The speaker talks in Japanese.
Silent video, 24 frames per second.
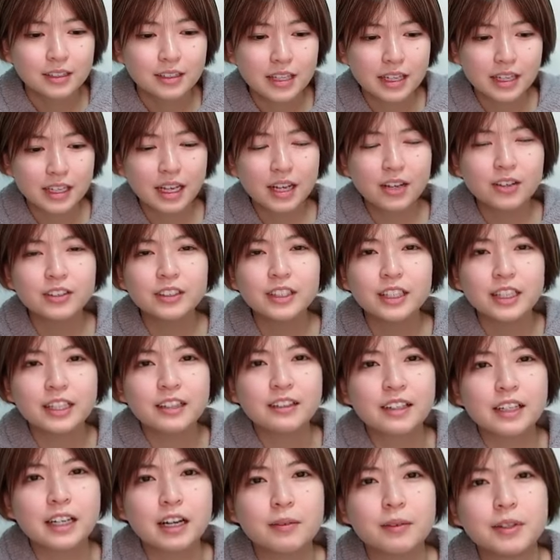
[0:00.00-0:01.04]
セカオだけ
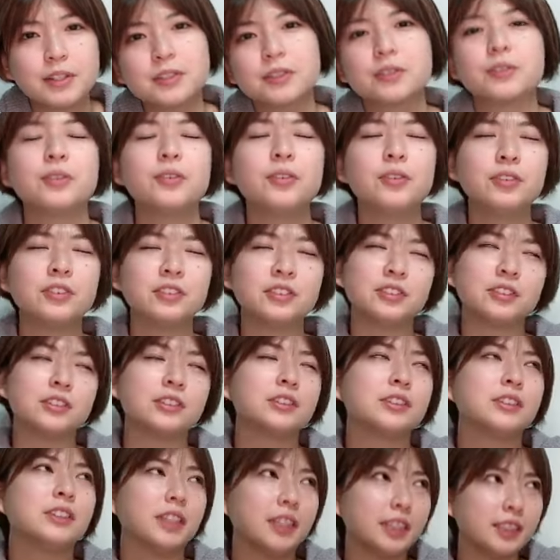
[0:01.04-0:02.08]
は髪ちょっと
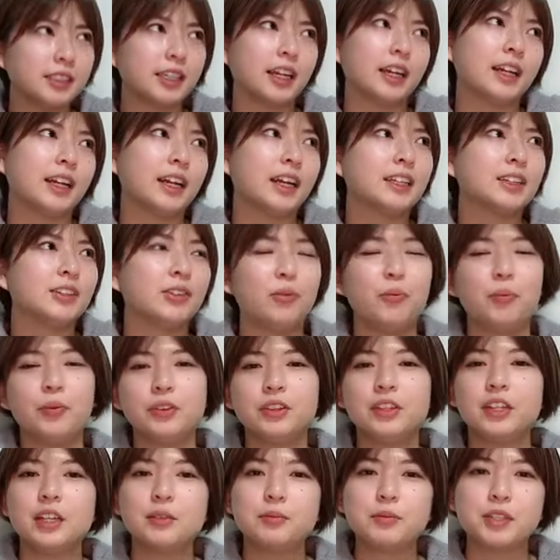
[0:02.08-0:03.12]
ロングにしたいなって思っ
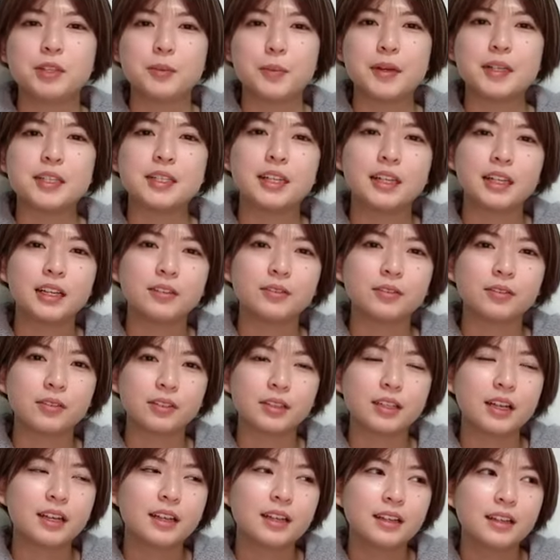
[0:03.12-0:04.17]
たりもしましたね今
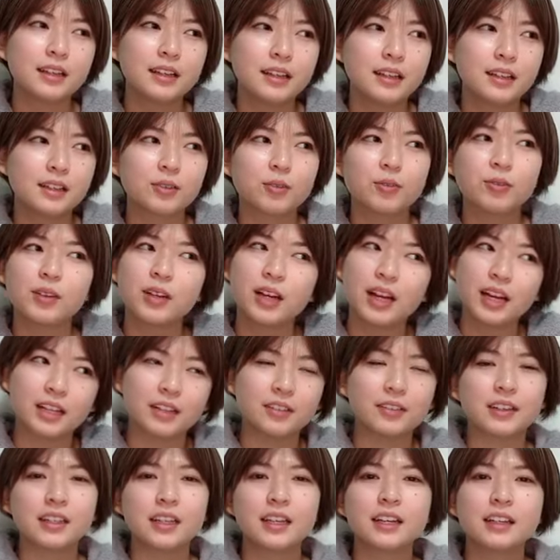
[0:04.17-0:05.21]
回今回
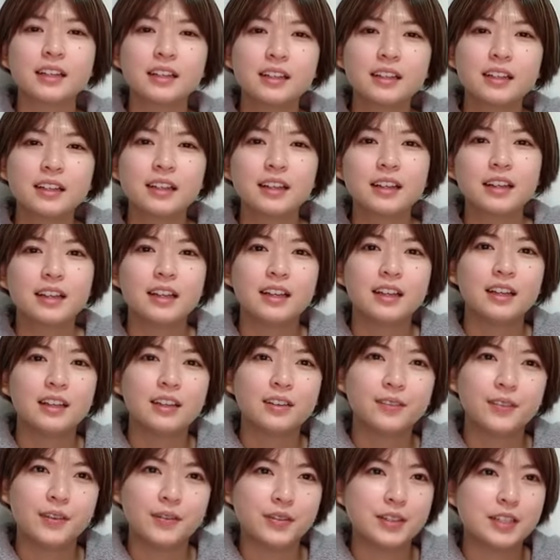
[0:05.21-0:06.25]
はね
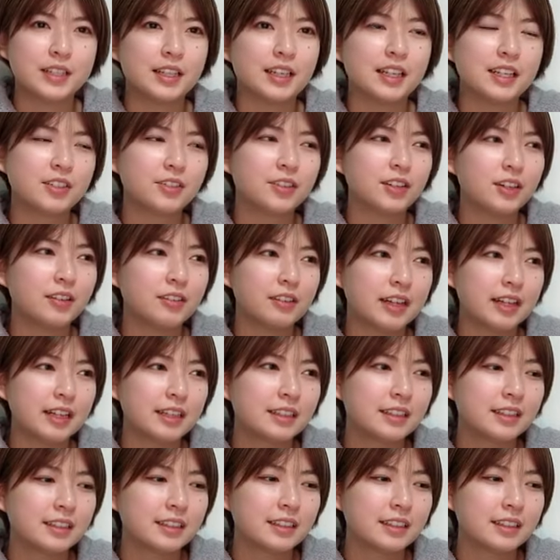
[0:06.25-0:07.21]
まあ、別にそれは